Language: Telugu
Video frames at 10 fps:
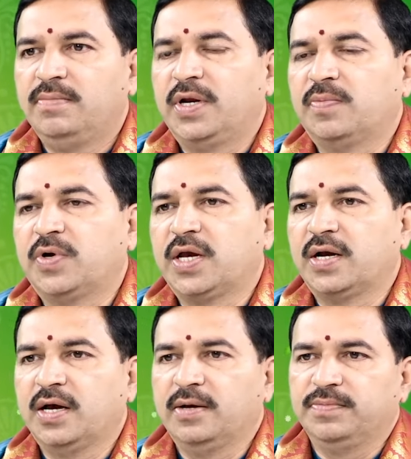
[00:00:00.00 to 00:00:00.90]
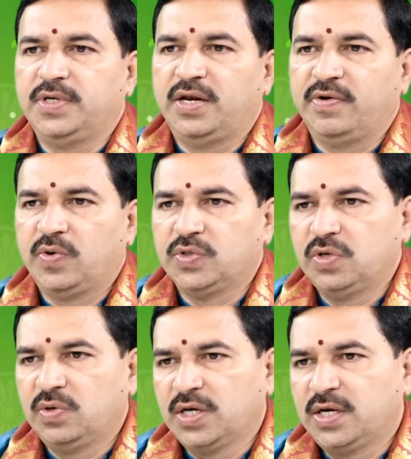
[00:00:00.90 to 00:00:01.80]
మనకి ముఖ్యంగా ఇరవై
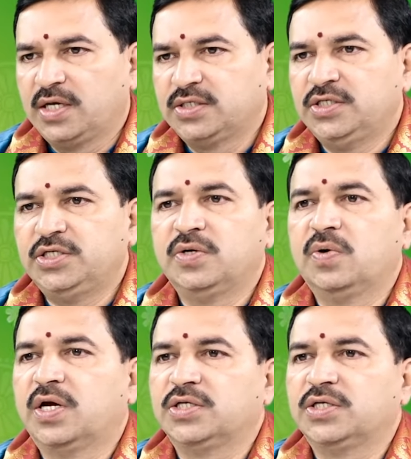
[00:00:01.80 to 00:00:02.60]
రోజులు ఒక రాశి నుంచి ఇంకో